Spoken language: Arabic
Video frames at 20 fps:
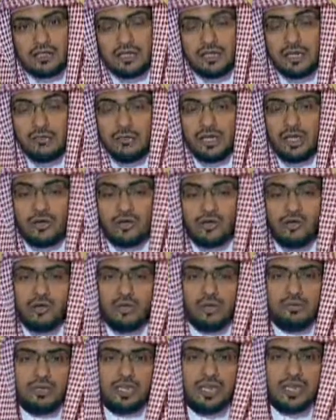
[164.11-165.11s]
إنما
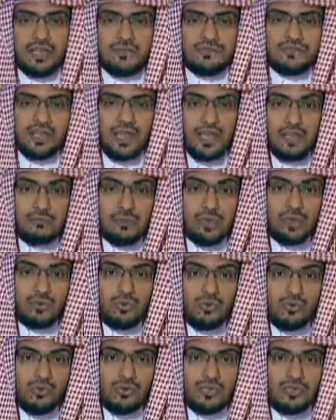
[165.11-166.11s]
يكون من أن يفزع
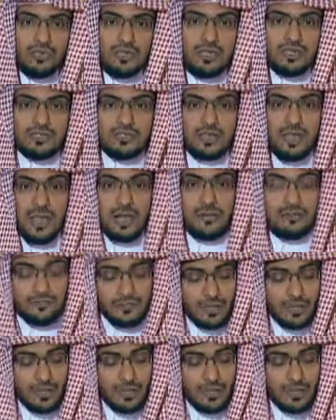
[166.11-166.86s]
المرء للصلاة